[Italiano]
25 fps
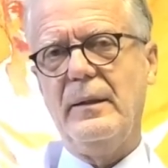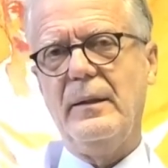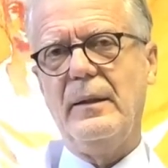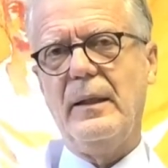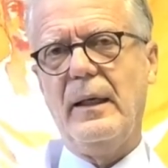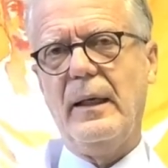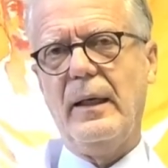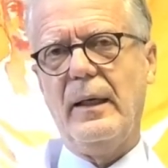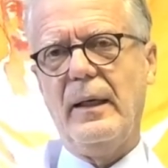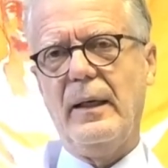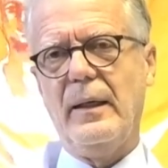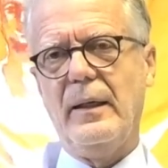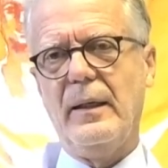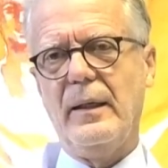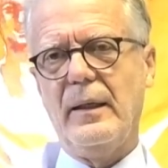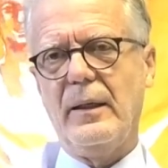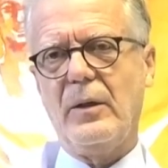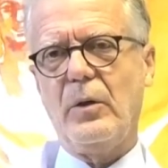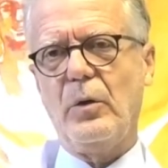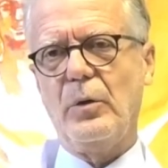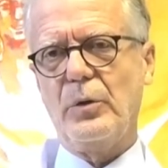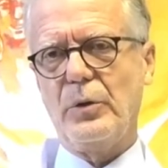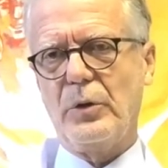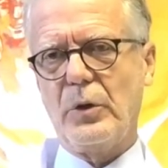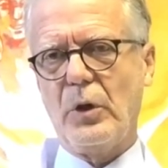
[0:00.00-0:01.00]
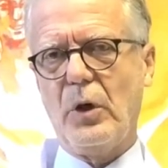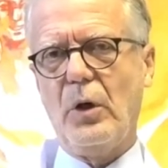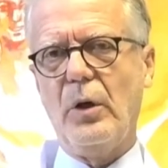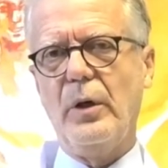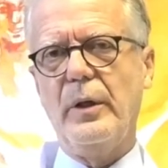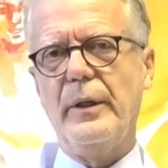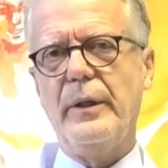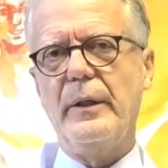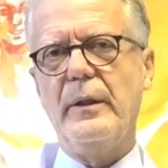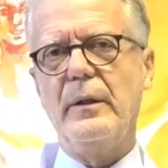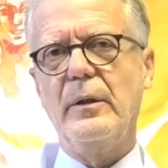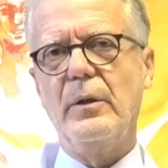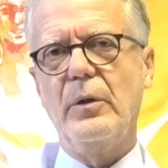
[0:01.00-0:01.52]
a
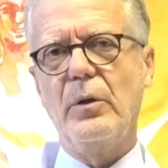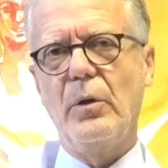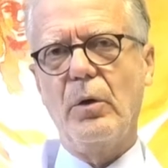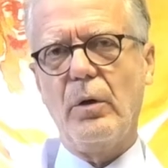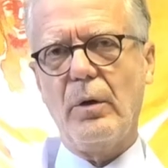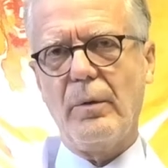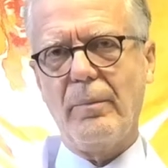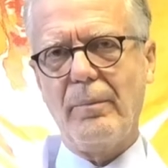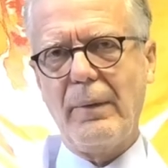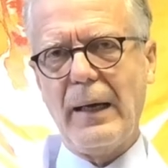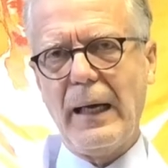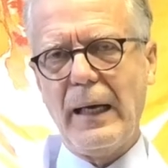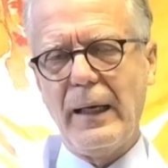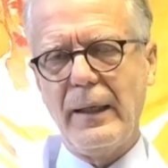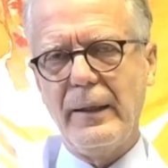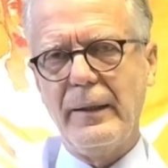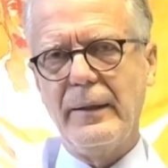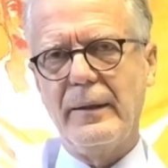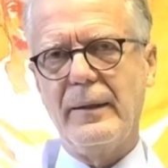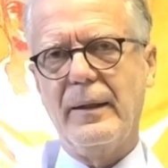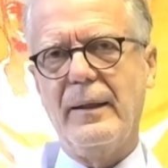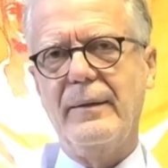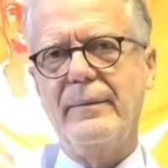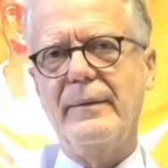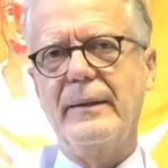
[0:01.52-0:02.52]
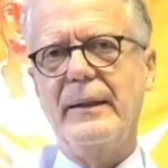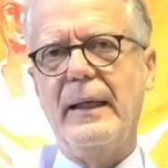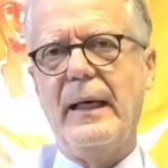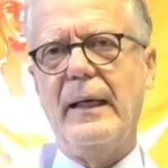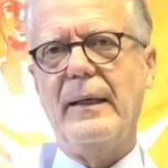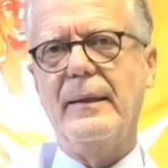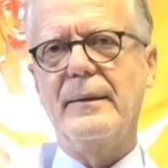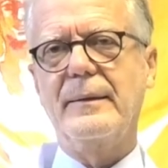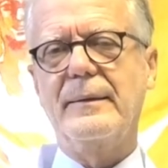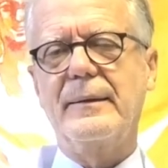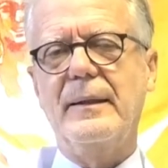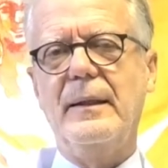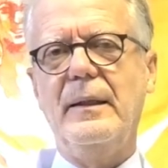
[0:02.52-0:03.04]
controlli normali in
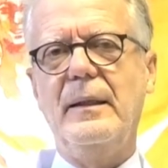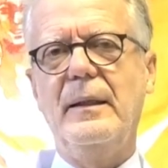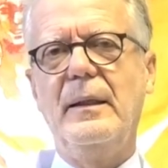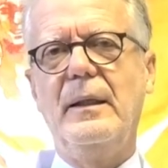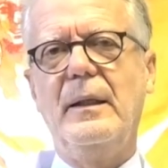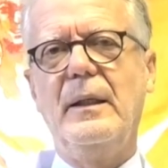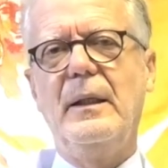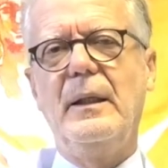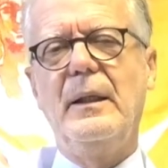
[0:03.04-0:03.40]
gravidanza